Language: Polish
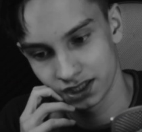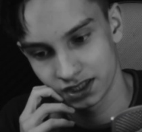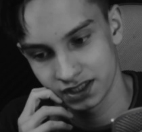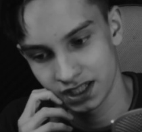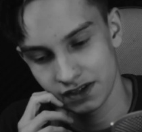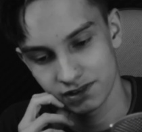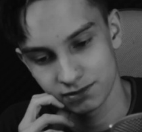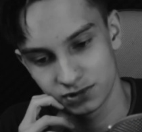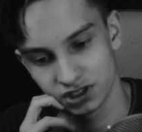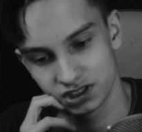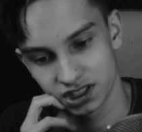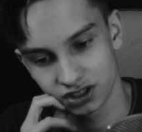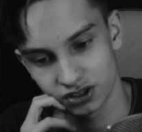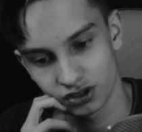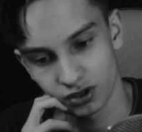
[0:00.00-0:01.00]
nie wiem, czy
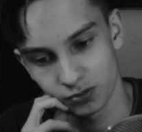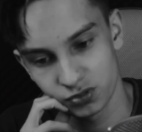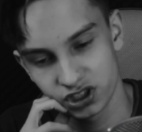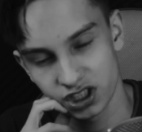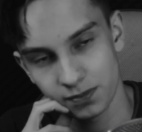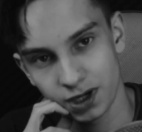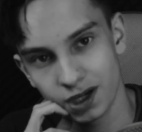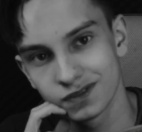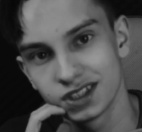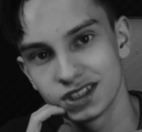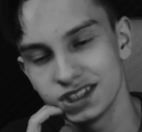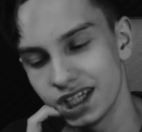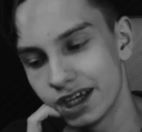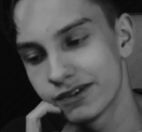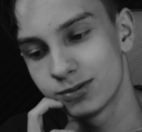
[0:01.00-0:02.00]
chcę to robić. Naprawdę,
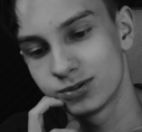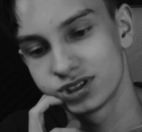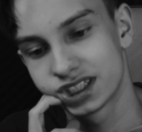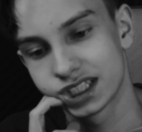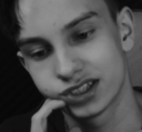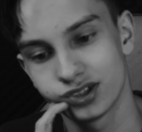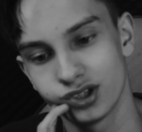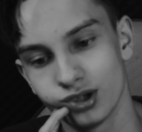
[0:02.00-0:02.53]
nie wiem, czy chcę to